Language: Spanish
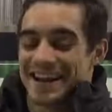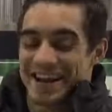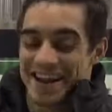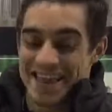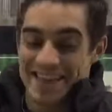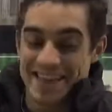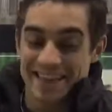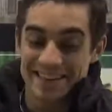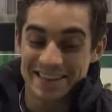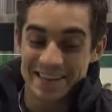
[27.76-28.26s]

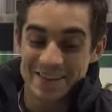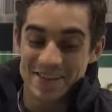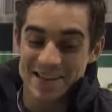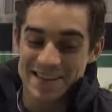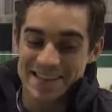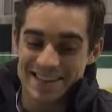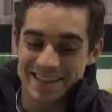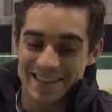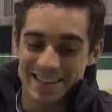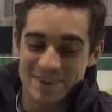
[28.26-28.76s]

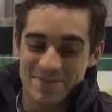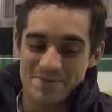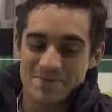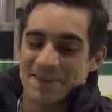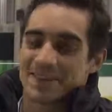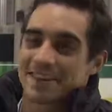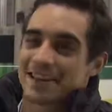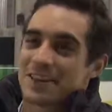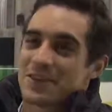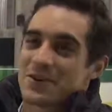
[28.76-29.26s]
Recientemente he
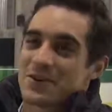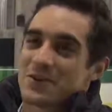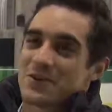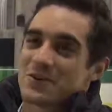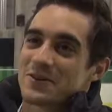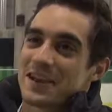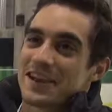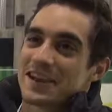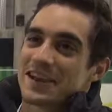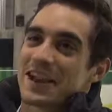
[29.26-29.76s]
empezado
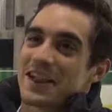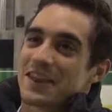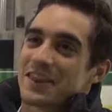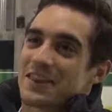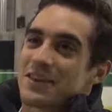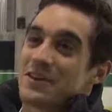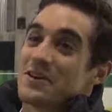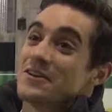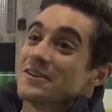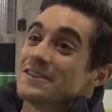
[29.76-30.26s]
una
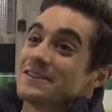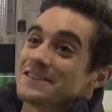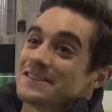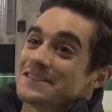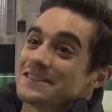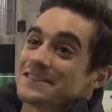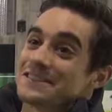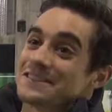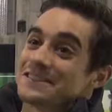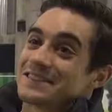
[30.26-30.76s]
relación
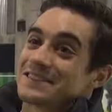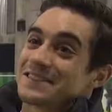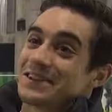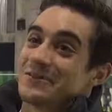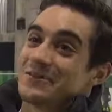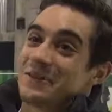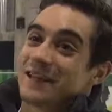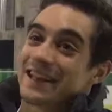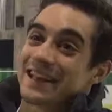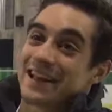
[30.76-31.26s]
con,
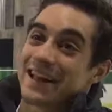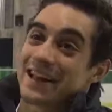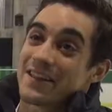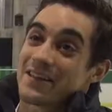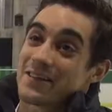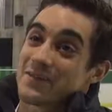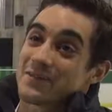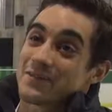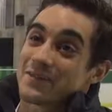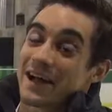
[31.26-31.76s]
Miki
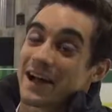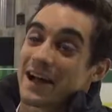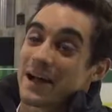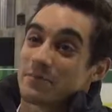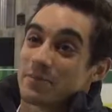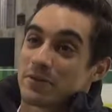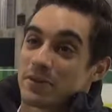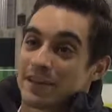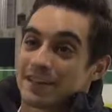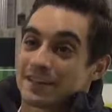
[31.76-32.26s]
Ando, una
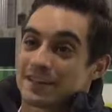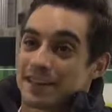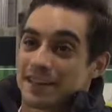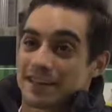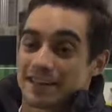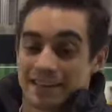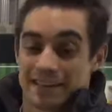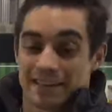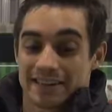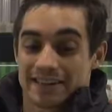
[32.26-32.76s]

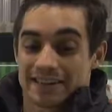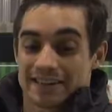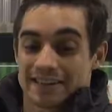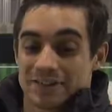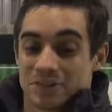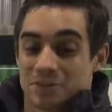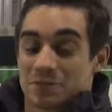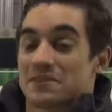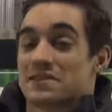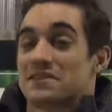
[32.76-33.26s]
japonesa que
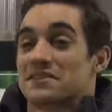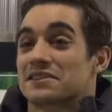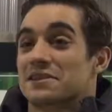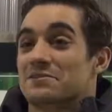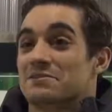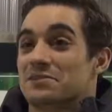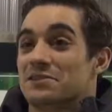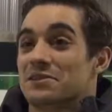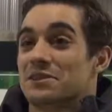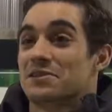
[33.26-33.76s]
es dos veces
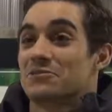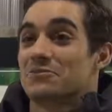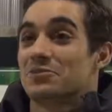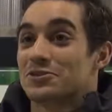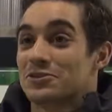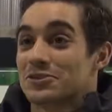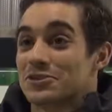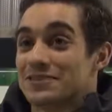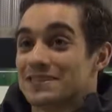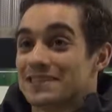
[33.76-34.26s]
campeona del
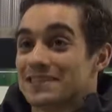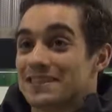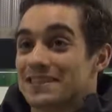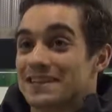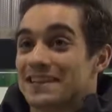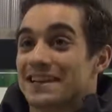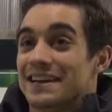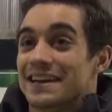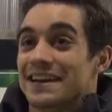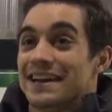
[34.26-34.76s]
mundo.
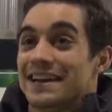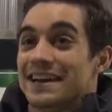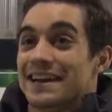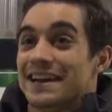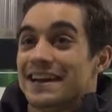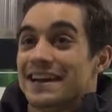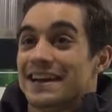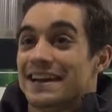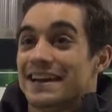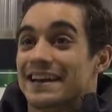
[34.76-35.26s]

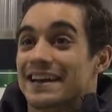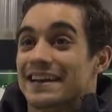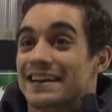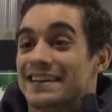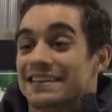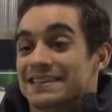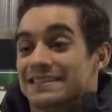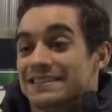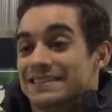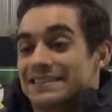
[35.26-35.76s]

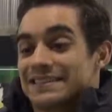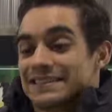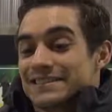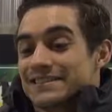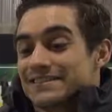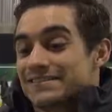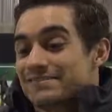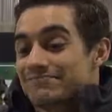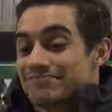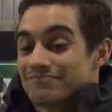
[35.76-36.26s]
Eh,
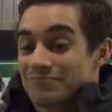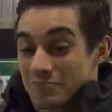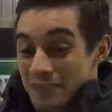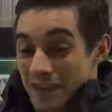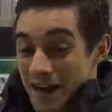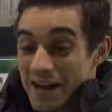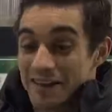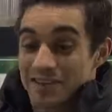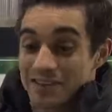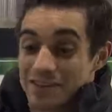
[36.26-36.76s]
Mm,
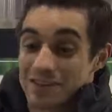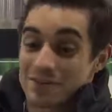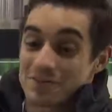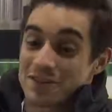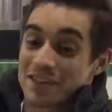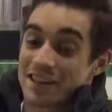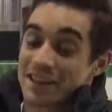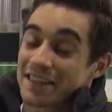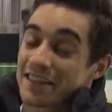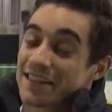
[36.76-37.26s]
ha sido
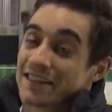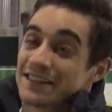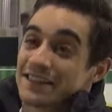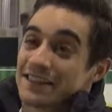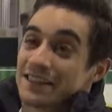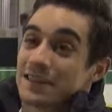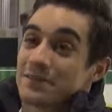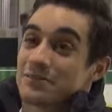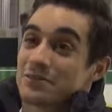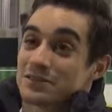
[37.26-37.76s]
muy
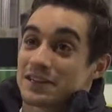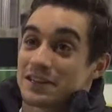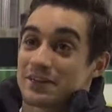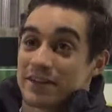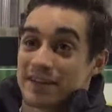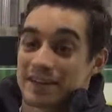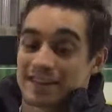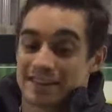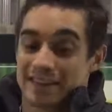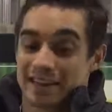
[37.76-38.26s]
reciente, vamos, la
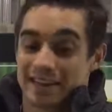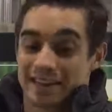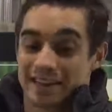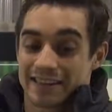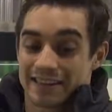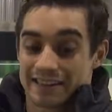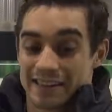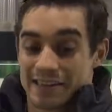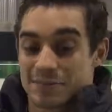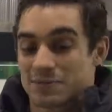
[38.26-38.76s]
verdad es
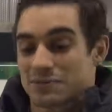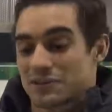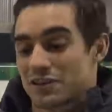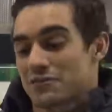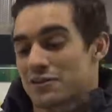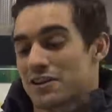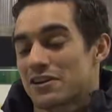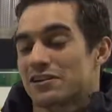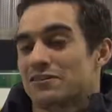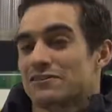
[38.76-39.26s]
que tenemos
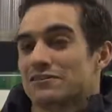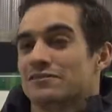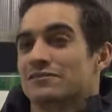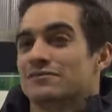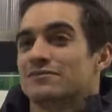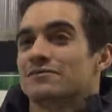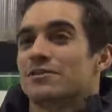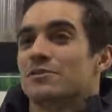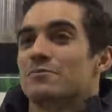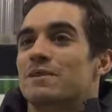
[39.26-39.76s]
alguna
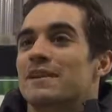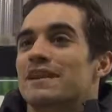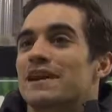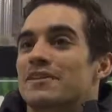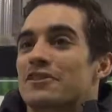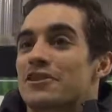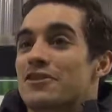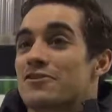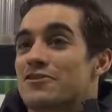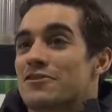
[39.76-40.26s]

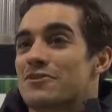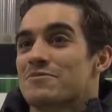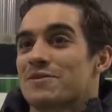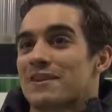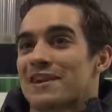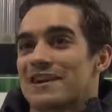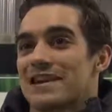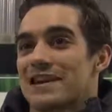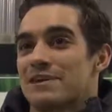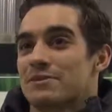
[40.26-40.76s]
complicación, ¿no?
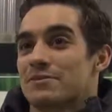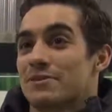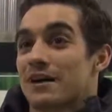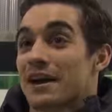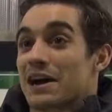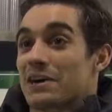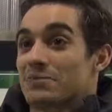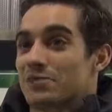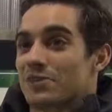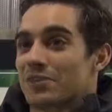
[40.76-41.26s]
Porque ella vive
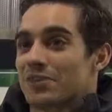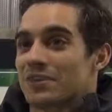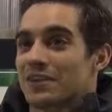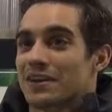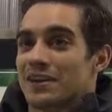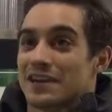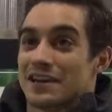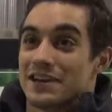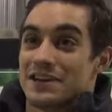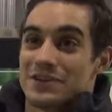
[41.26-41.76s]
en Japón
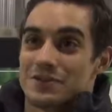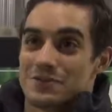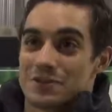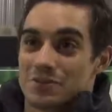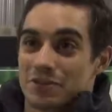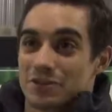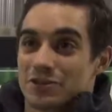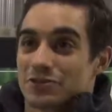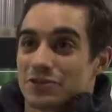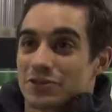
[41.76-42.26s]
y yo
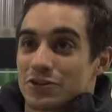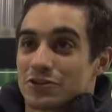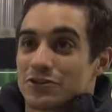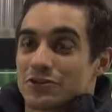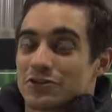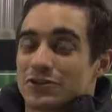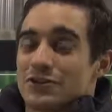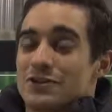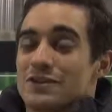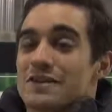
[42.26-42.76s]
vivo en
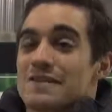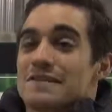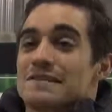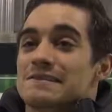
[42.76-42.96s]
Toronto,